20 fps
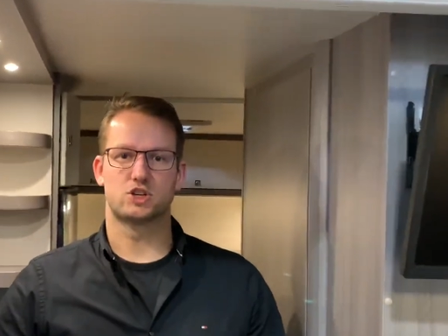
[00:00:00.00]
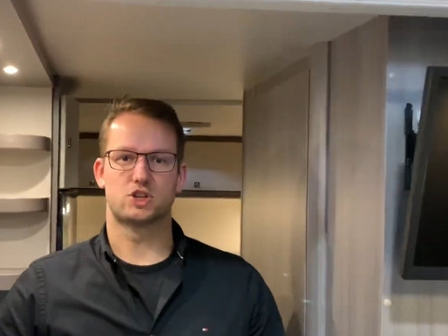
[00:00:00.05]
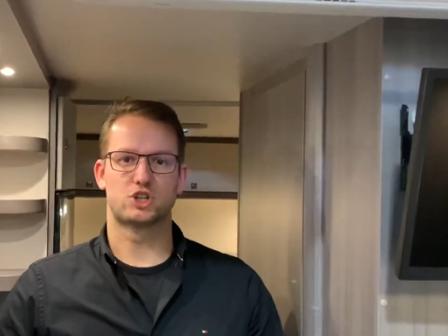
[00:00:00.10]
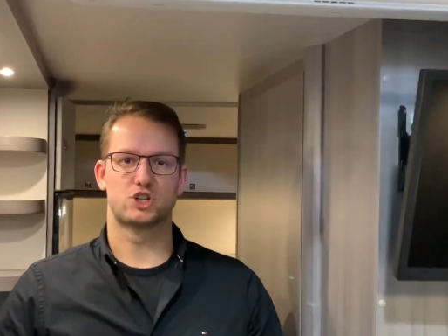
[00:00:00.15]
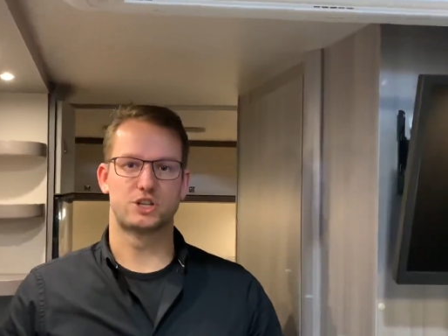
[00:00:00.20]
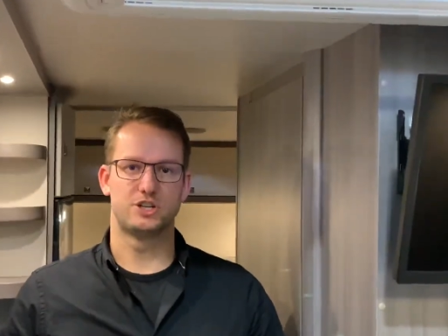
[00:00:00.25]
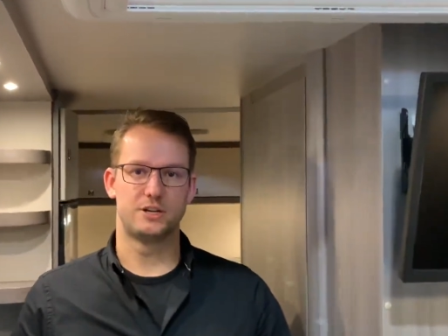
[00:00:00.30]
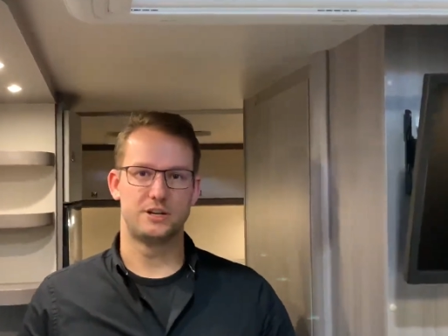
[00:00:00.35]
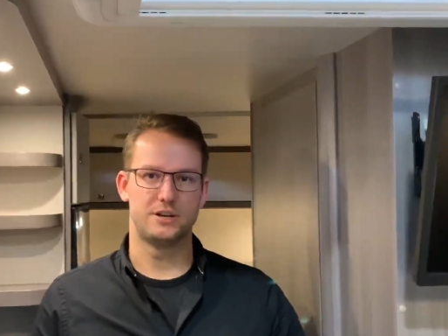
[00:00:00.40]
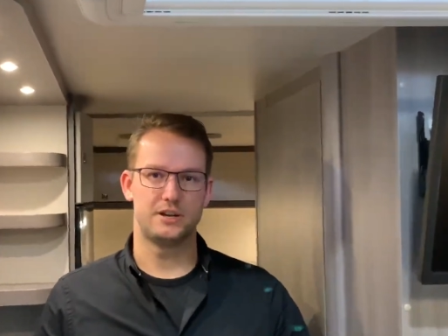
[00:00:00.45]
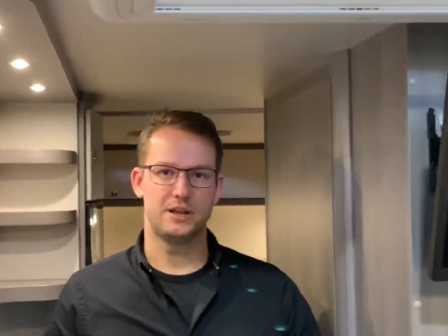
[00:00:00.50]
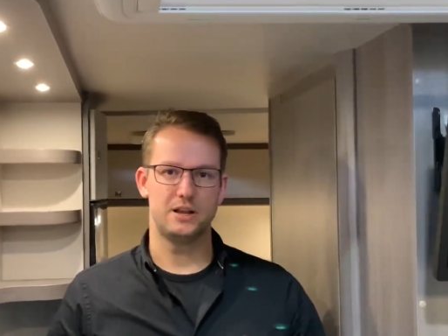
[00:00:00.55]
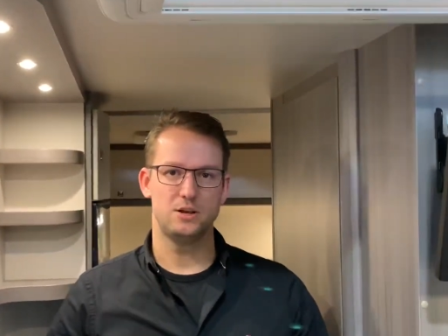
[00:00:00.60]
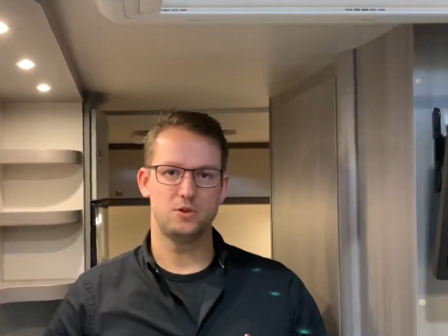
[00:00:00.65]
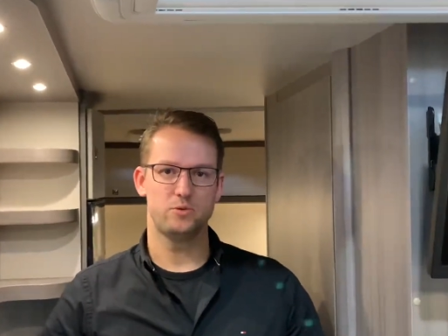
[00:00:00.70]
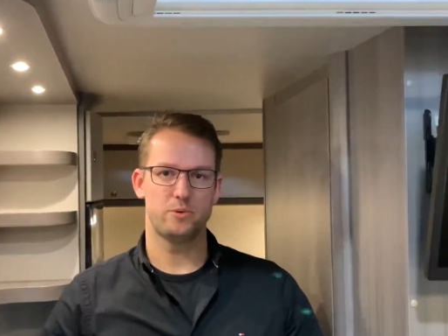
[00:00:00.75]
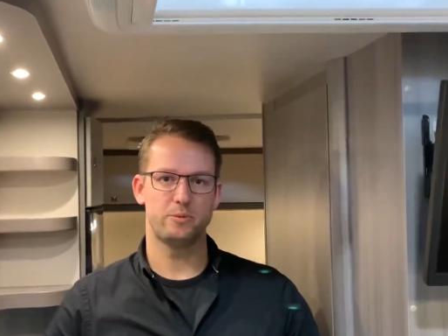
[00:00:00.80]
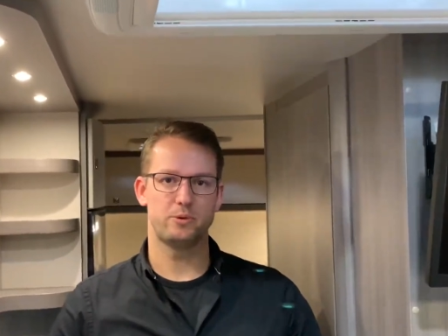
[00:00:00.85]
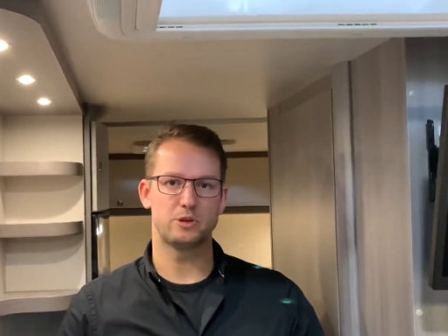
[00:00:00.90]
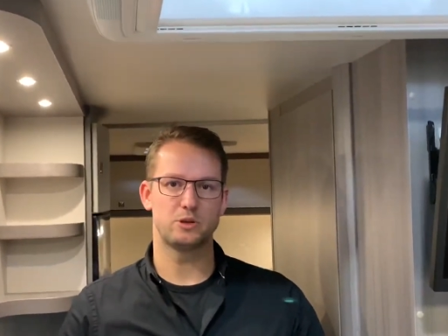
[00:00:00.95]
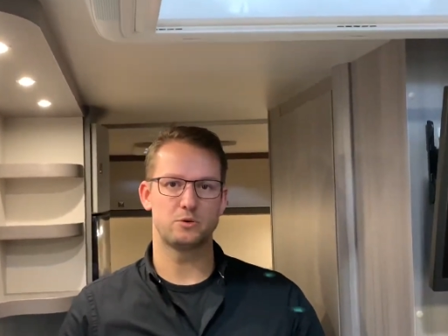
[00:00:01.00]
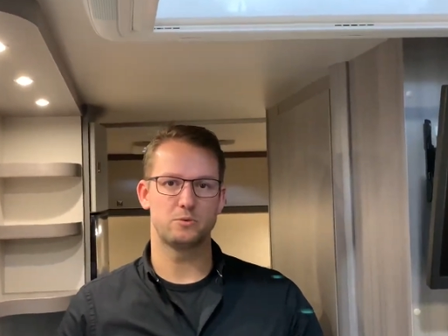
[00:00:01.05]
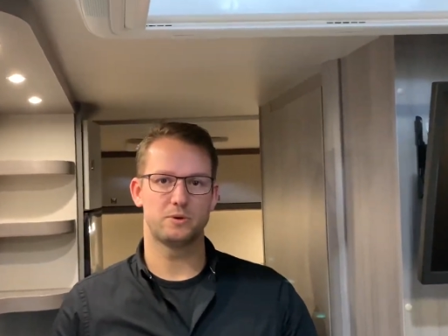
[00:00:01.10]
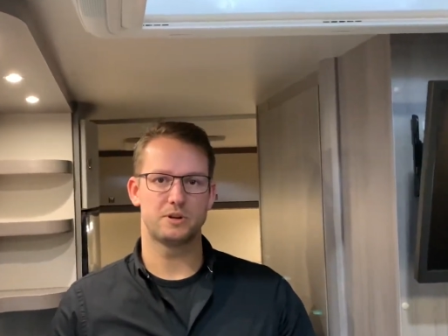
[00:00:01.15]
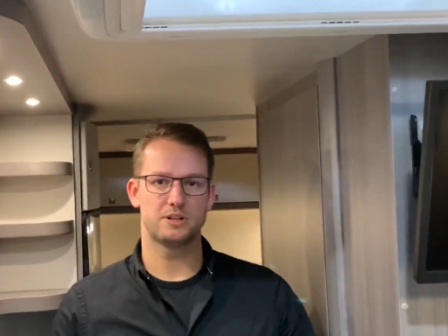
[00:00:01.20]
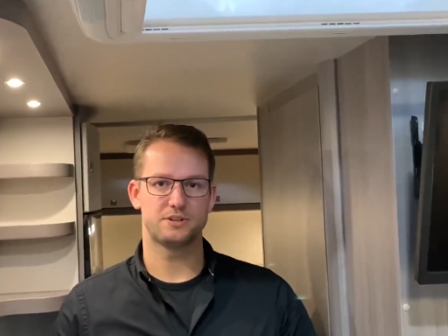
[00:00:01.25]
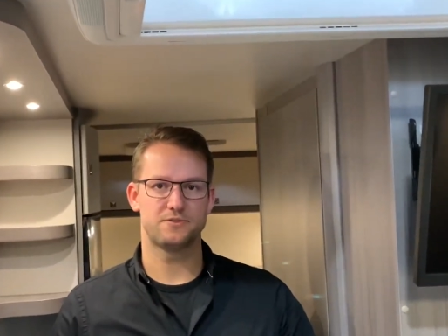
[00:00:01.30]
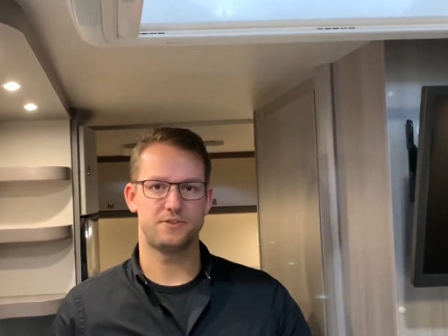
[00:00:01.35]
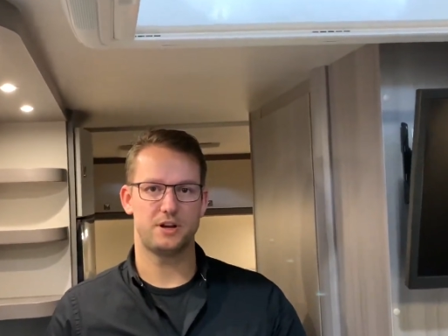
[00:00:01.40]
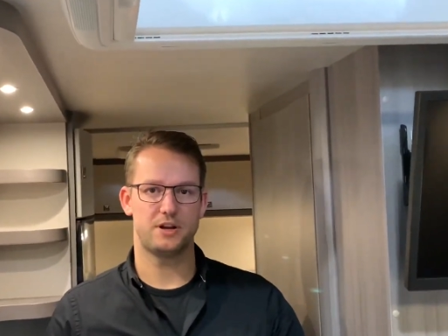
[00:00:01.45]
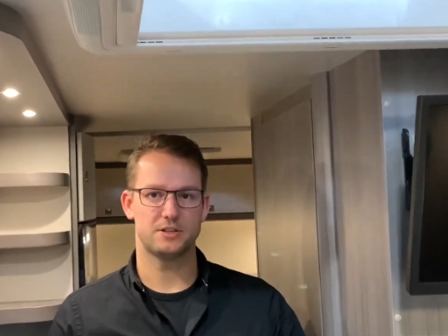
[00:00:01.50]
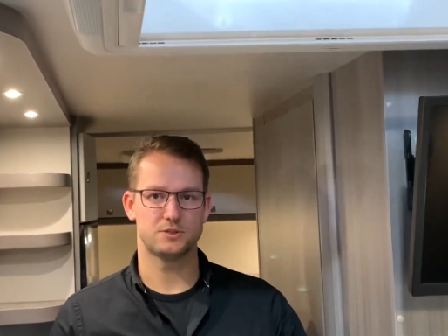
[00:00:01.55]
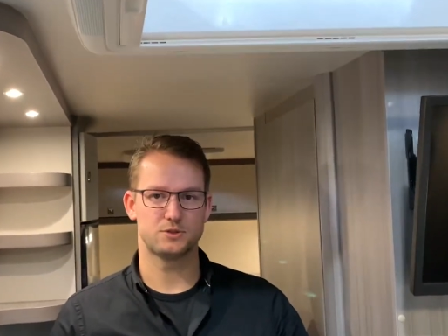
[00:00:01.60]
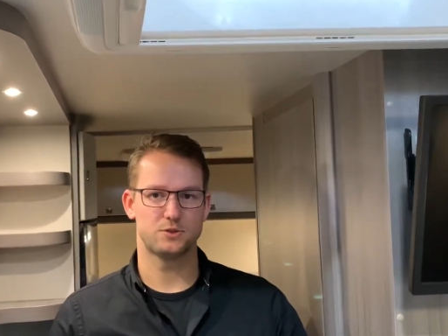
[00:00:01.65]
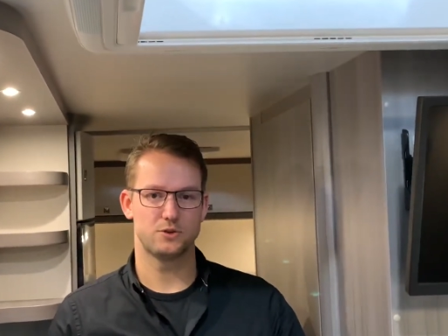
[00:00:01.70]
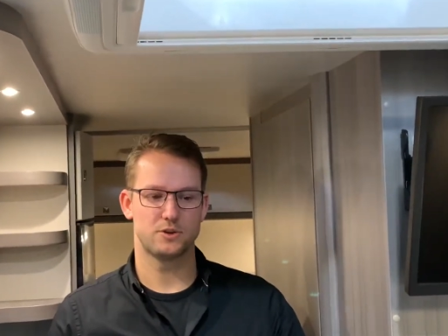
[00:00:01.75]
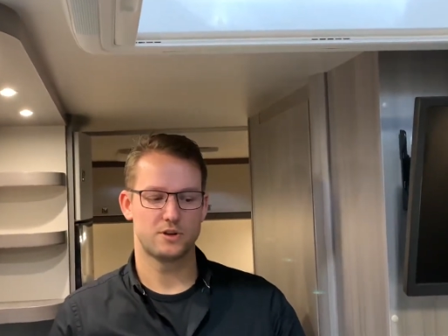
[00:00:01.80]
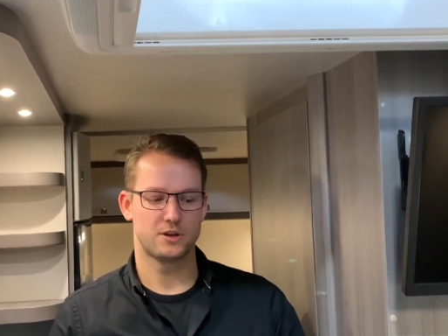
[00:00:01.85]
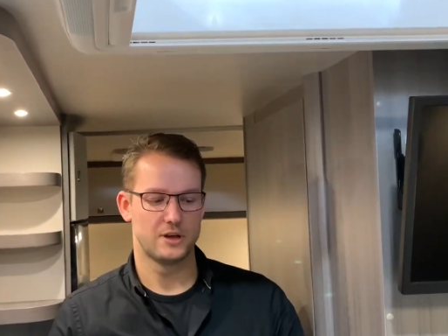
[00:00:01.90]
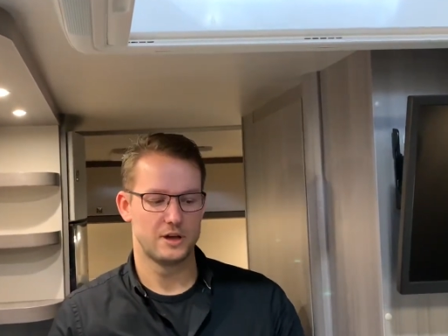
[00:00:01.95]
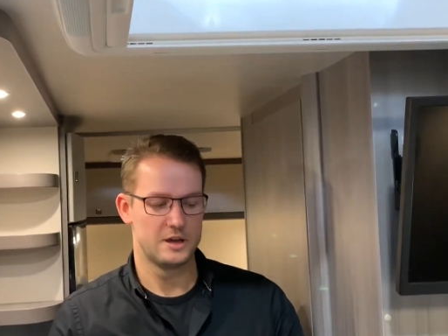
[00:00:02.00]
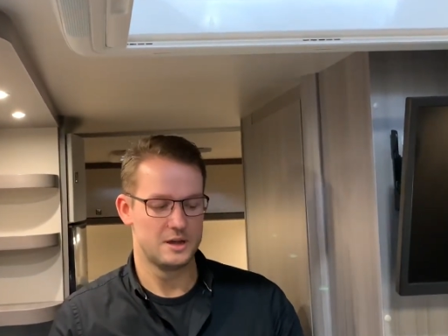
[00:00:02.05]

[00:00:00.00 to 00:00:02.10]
Schnellüberblick über das Fahrzeug.